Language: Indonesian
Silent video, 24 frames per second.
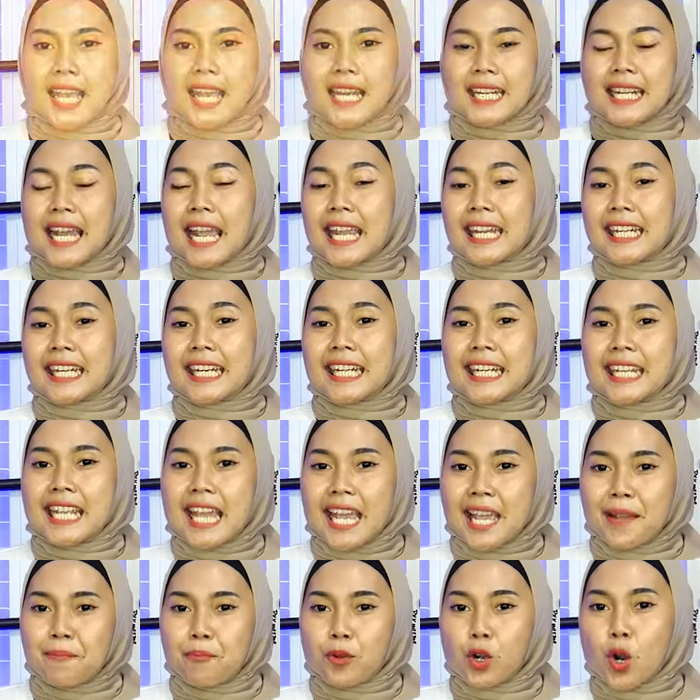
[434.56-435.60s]
Nah ini
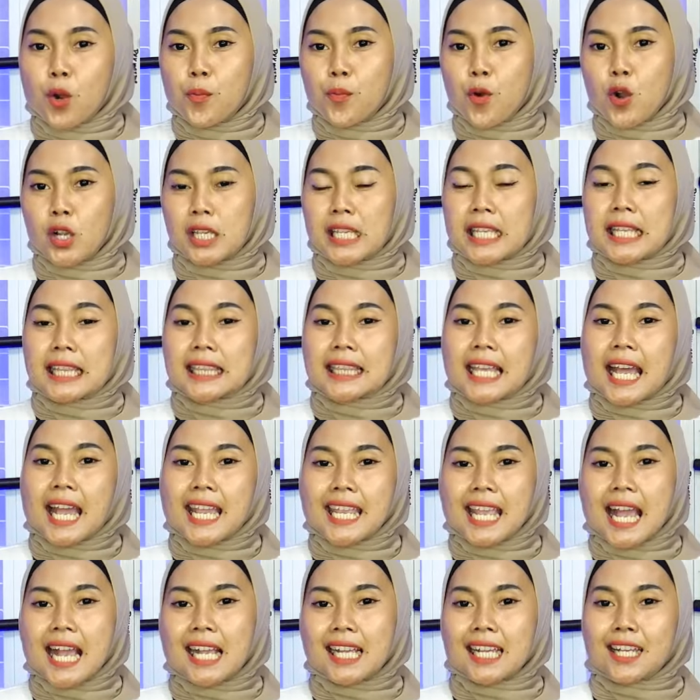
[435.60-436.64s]
dia promo
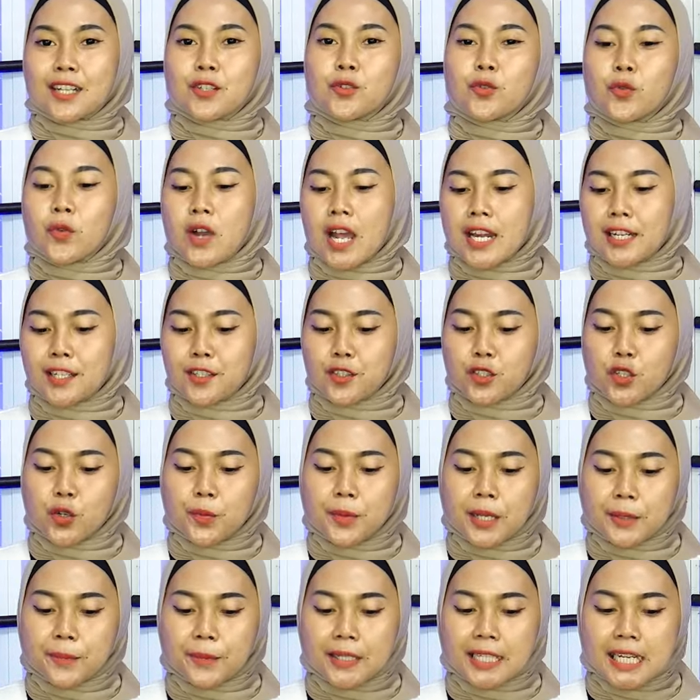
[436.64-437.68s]
kita yang kedua nih
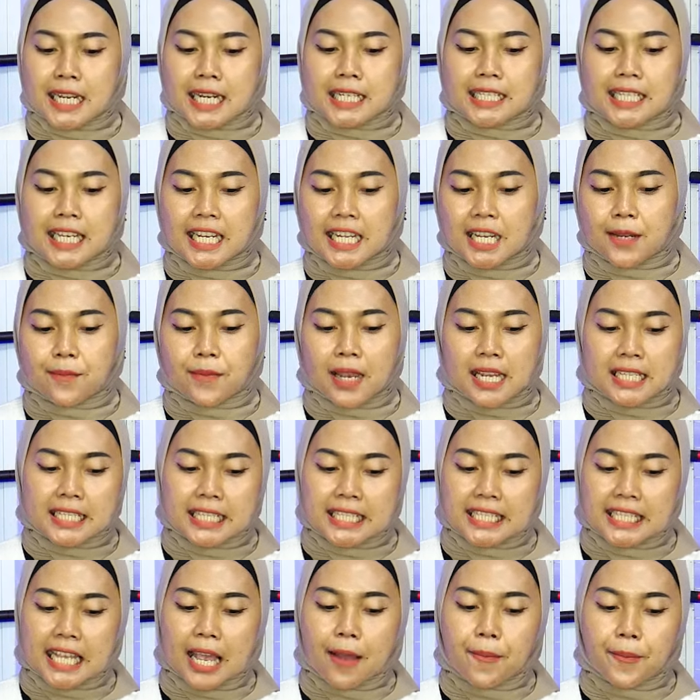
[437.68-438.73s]
Sobat Builders Ini
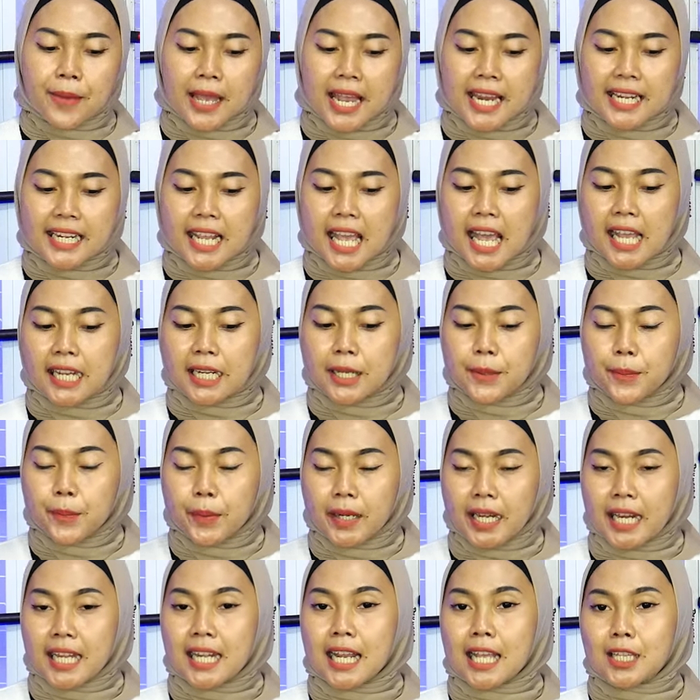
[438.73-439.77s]
masih sama dari
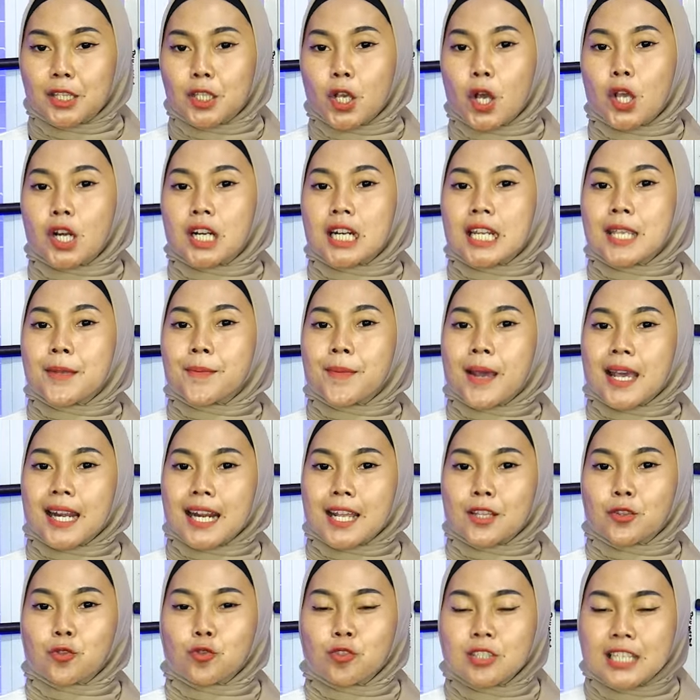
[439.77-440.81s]
Predator
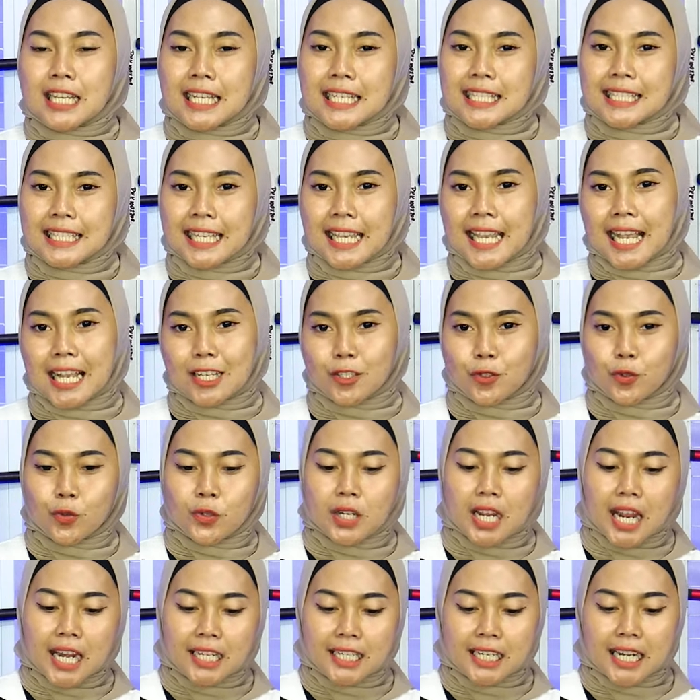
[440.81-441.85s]
500cc yang
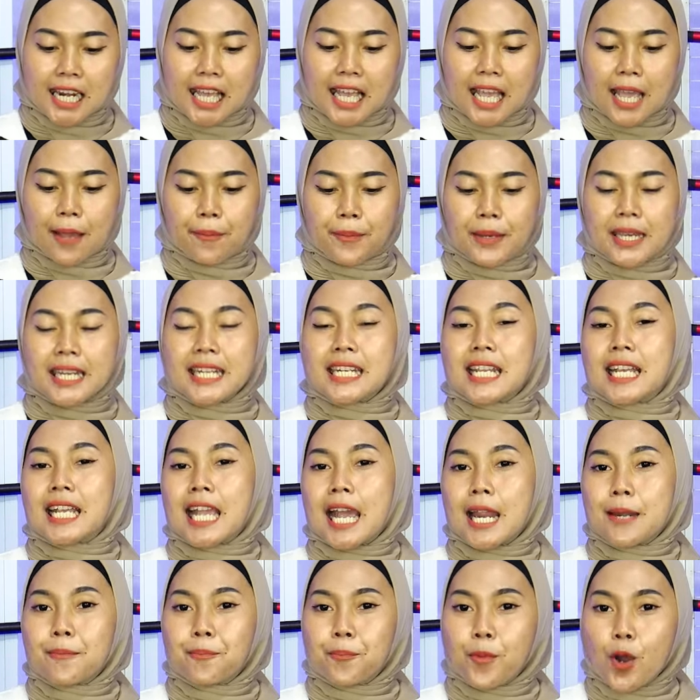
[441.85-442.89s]
sudah dilengkapi
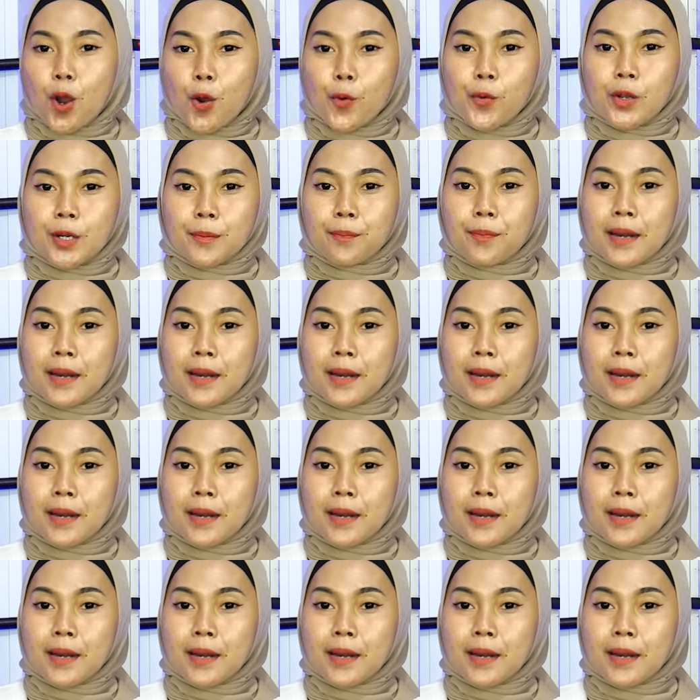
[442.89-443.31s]
dengan power